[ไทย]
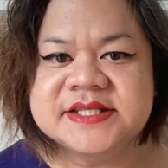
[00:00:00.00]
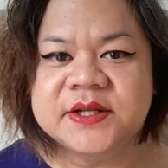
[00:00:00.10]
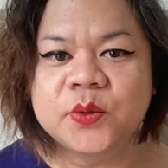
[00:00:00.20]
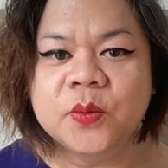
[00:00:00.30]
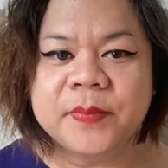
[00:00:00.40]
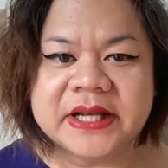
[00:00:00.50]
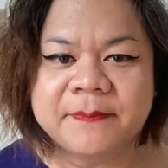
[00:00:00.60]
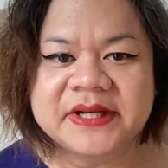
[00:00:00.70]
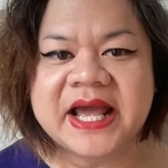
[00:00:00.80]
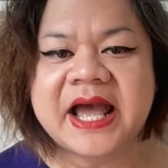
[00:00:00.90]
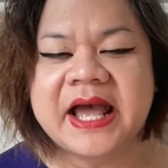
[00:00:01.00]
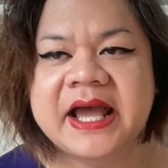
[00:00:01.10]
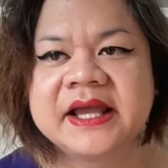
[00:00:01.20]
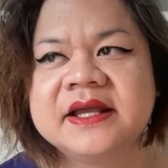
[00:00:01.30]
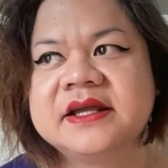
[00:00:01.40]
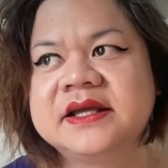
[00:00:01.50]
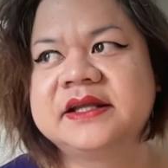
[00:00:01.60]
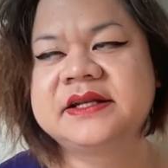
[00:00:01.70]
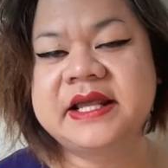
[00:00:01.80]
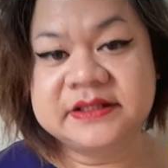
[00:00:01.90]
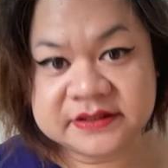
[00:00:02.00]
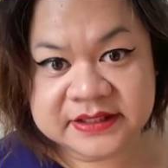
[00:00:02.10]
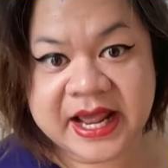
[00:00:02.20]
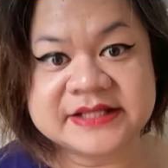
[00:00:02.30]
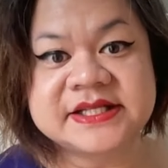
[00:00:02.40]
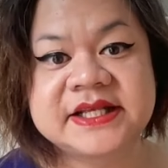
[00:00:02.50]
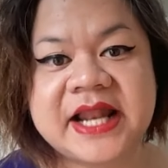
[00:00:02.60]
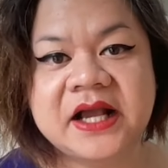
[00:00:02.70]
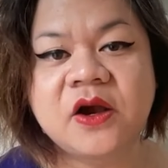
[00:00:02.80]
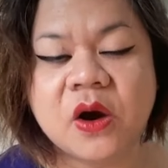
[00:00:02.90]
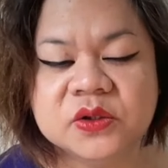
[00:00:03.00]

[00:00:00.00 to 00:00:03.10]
สีรุ้งประดับประดาในตราสัญลักษณ์ข